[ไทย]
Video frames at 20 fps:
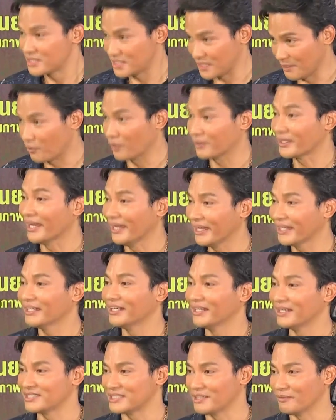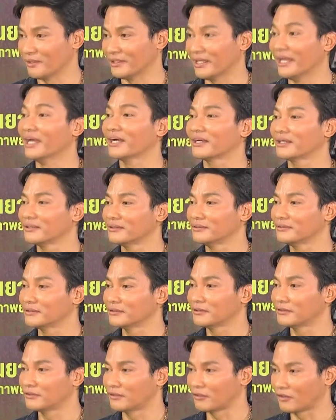สิบกว่าเทคสิบกว่าเทค
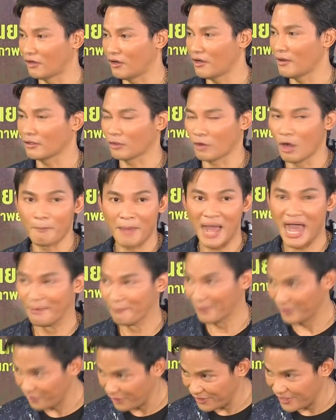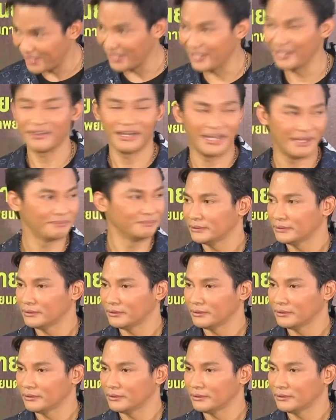ก็ก็ผ่านไปด้วยดีก็ครับ